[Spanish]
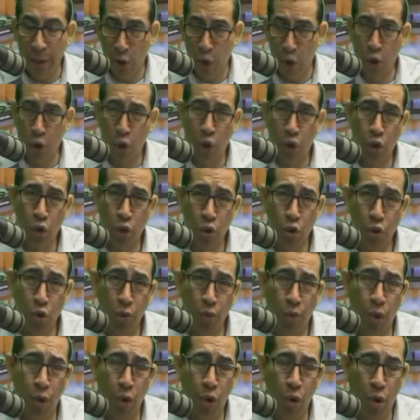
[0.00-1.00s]
A veces
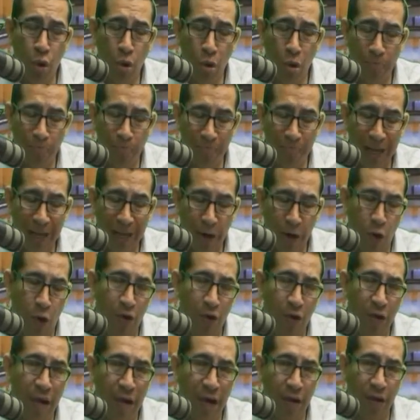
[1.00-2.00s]
nosotros un poco
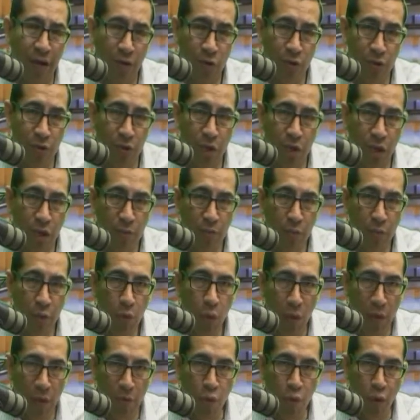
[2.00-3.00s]
enrollados
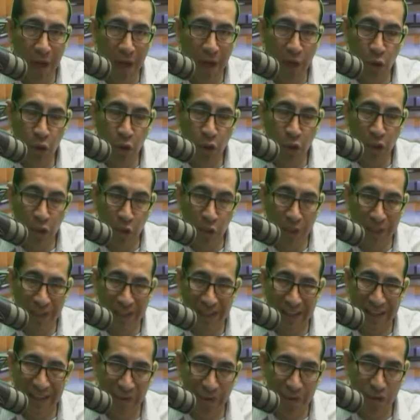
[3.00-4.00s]
o envueltos
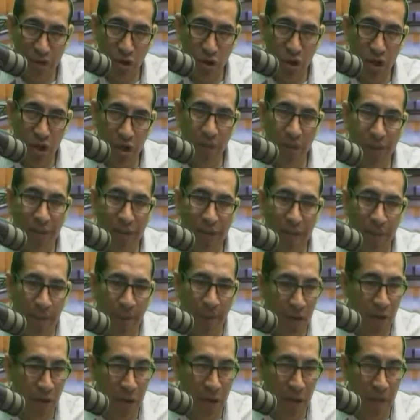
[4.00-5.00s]
en nuestra visión, en
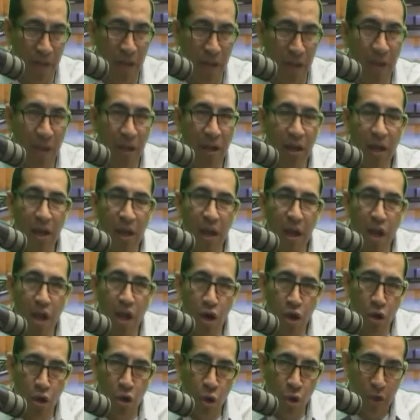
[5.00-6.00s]
nuestro panorama,
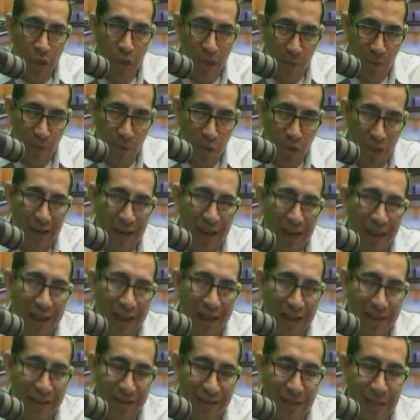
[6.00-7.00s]
no
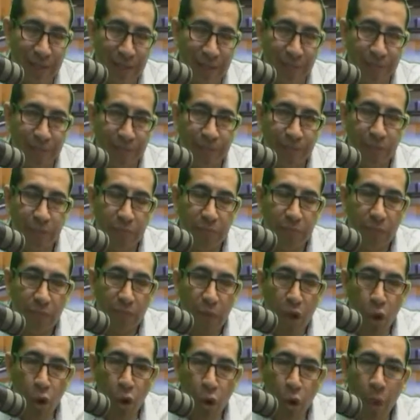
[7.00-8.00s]
tenemos el alcance
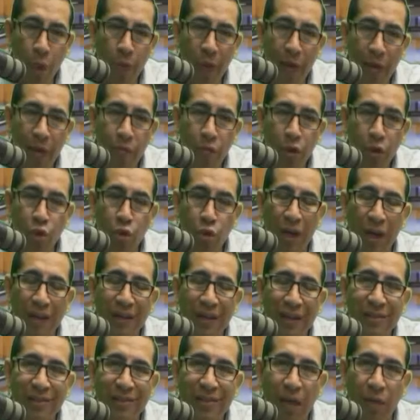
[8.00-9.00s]
o no
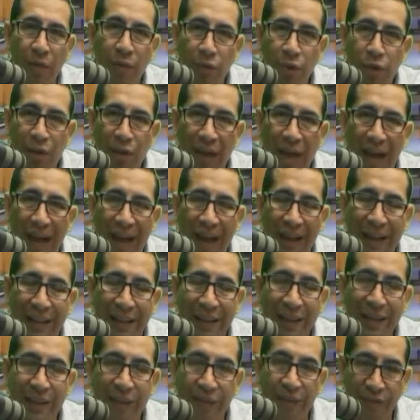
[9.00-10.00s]
vemos, no alcanzamos
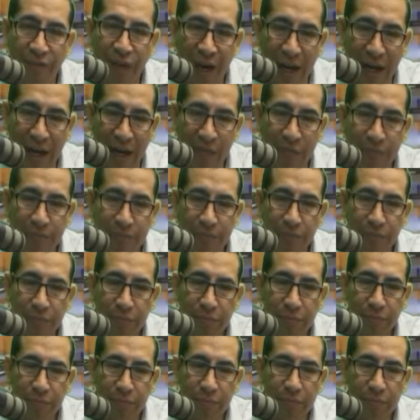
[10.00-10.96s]
a descifrar